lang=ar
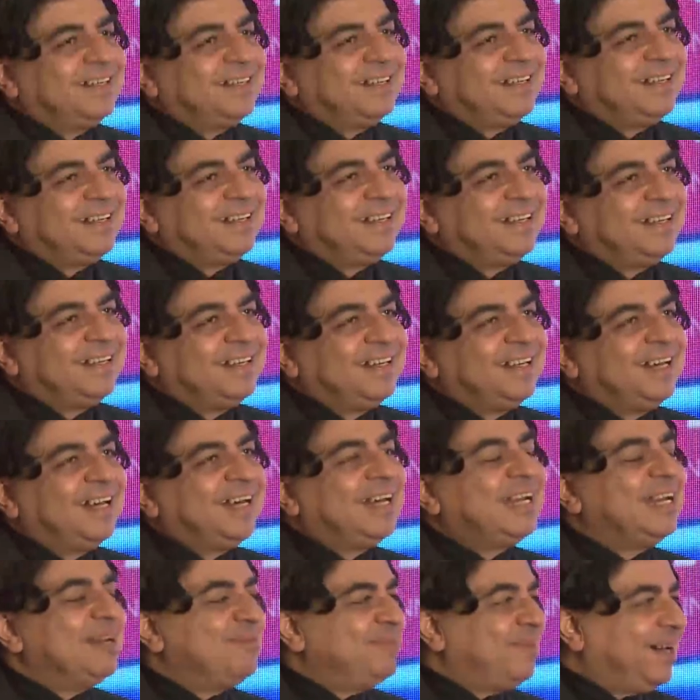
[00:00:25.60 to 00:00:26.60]
يا دكتور
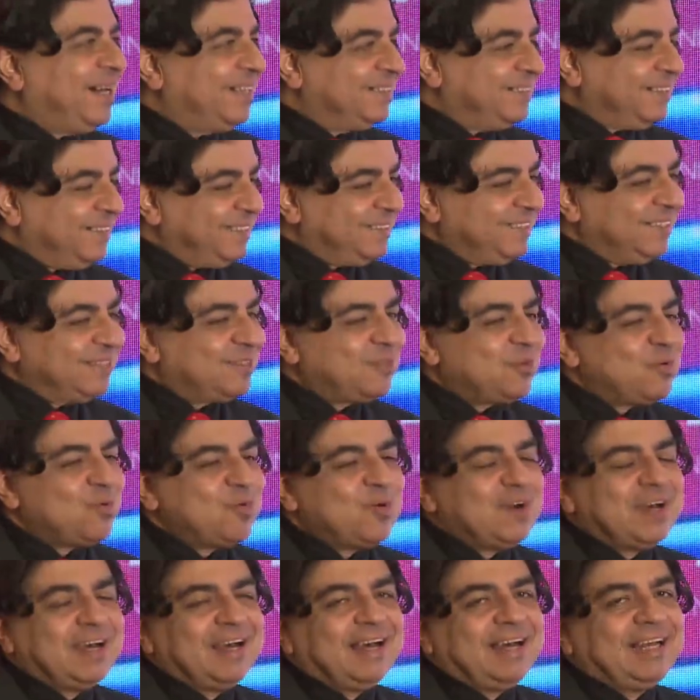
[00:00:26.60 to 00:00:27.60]
آه، اهلا بحضرتك
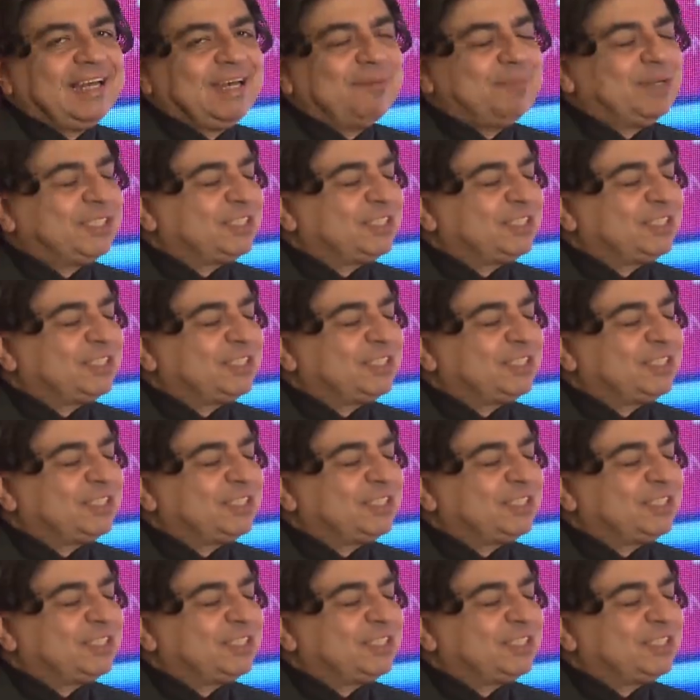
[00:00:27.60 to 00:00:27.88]
وانا